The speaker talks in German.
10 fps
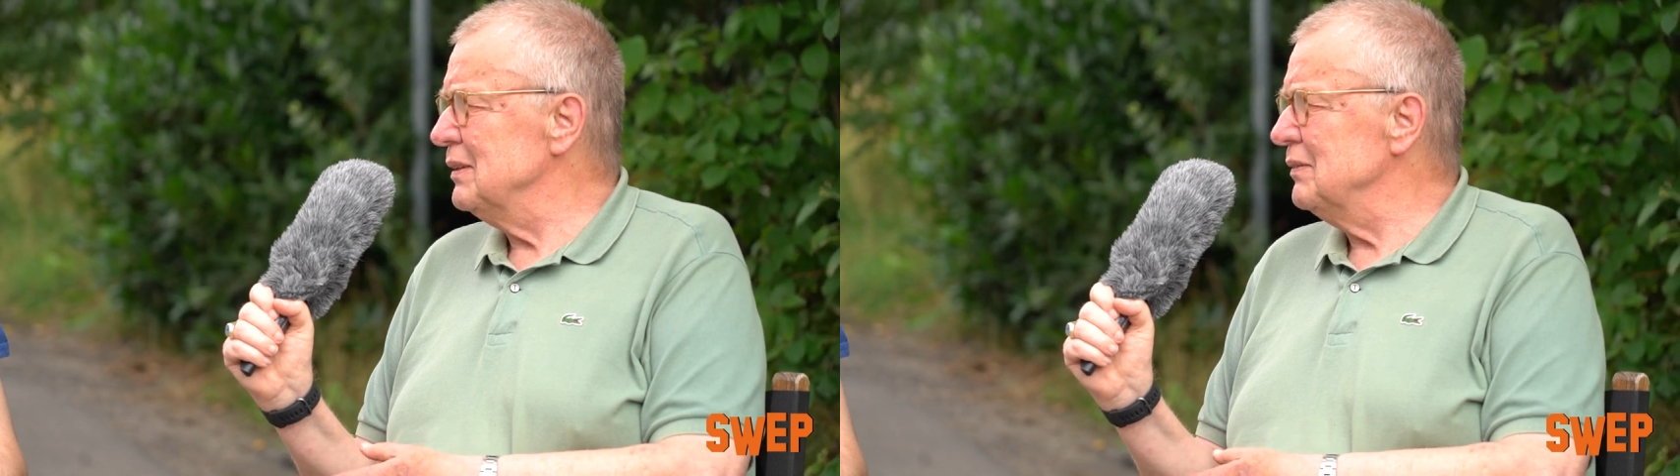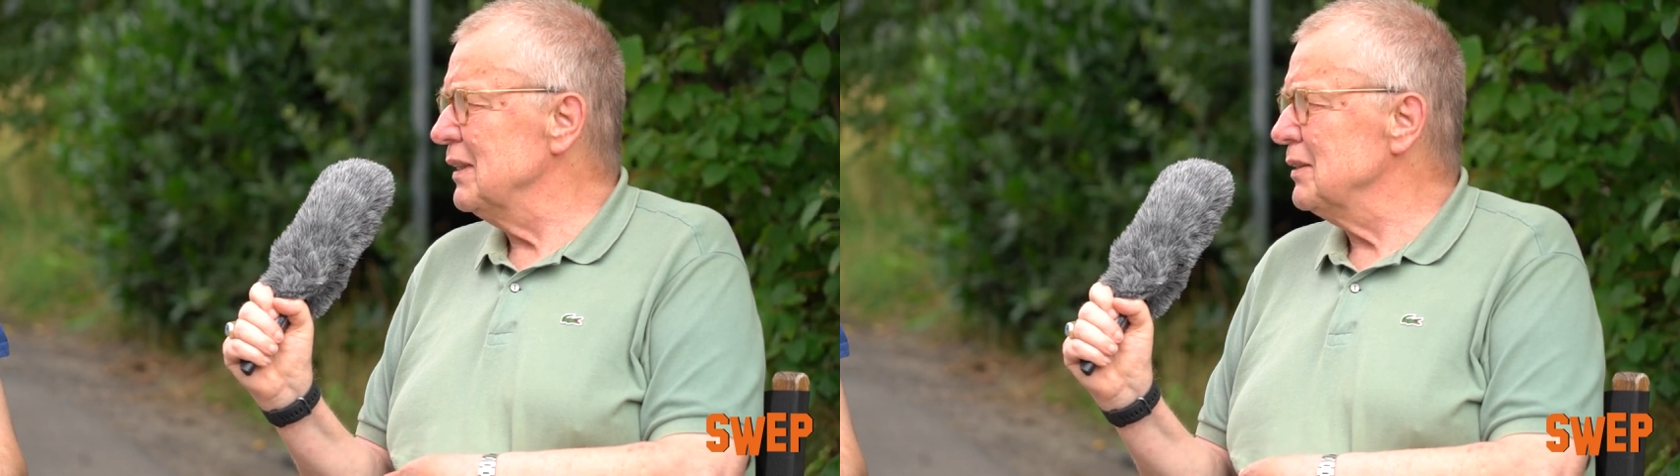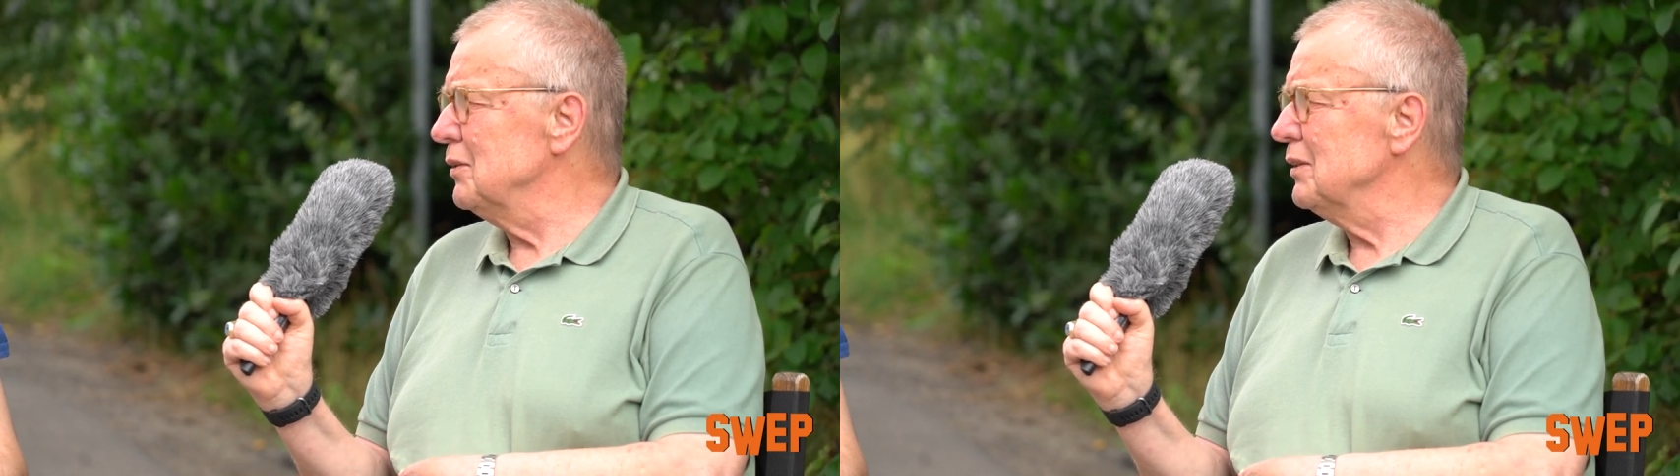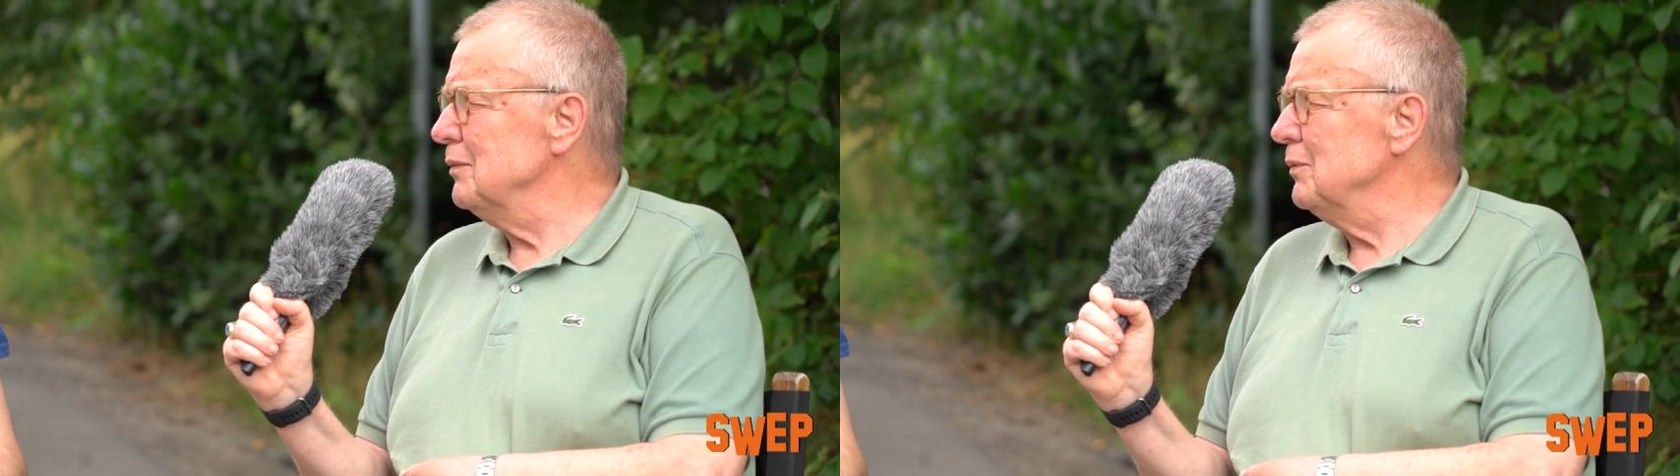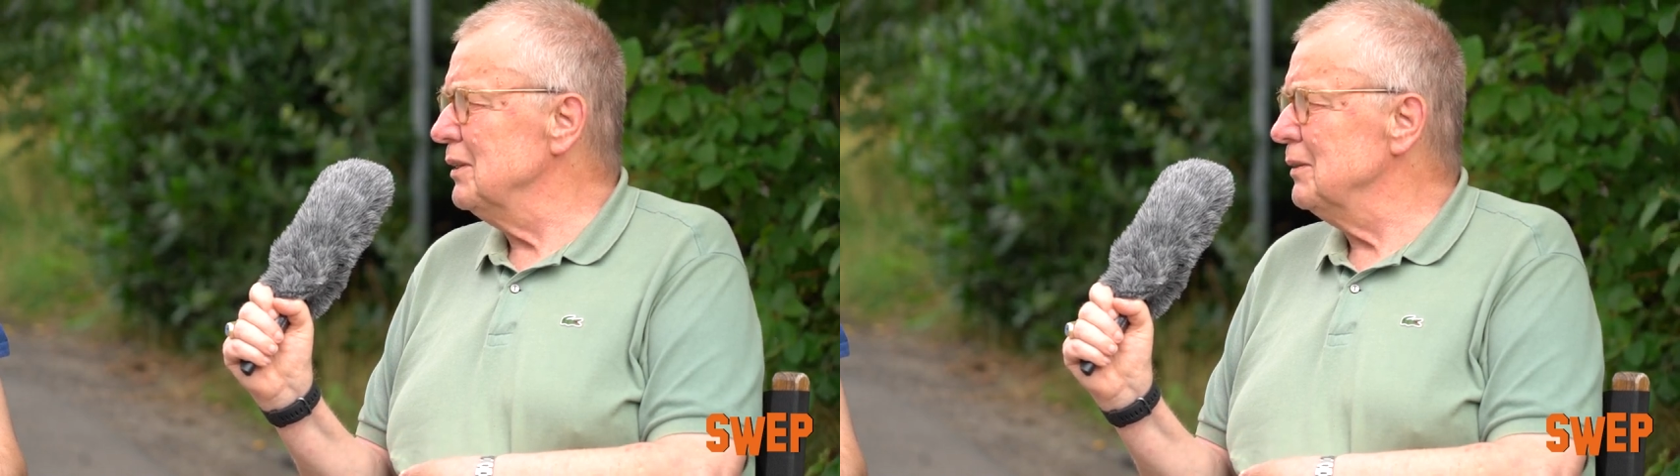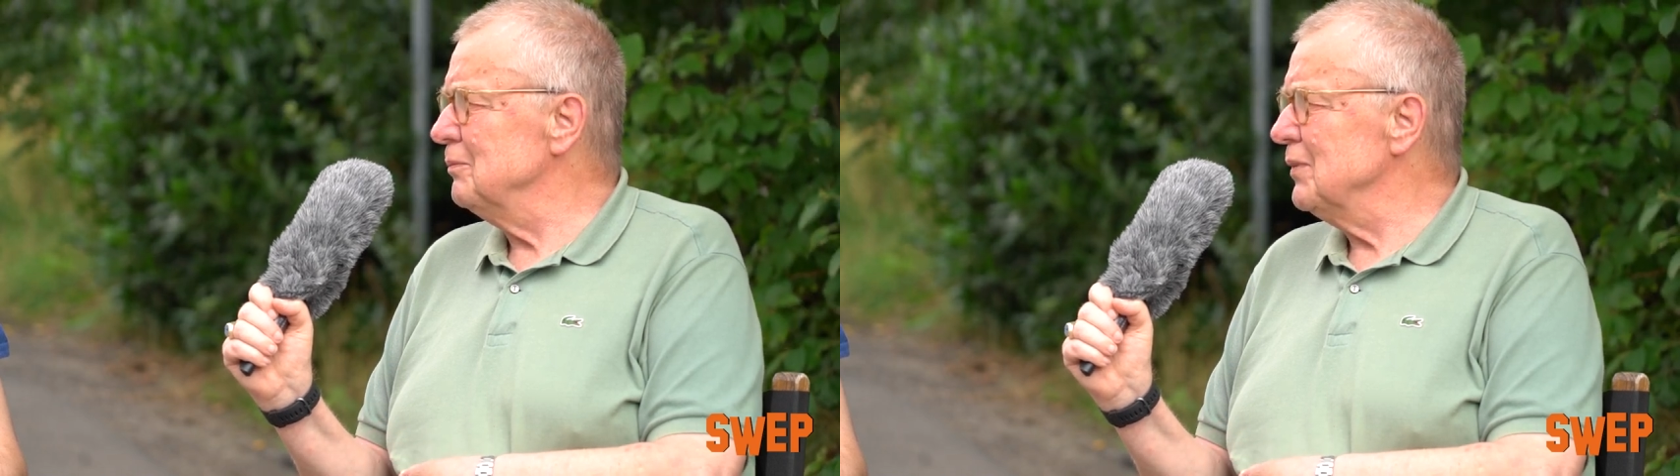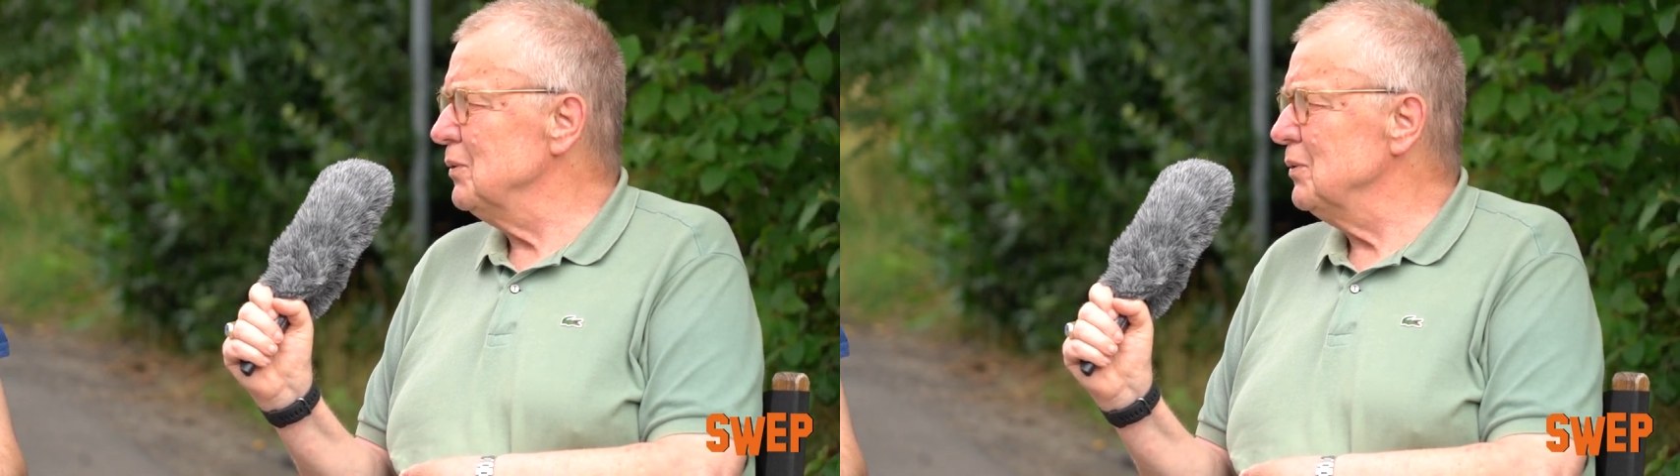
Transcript: was auch immer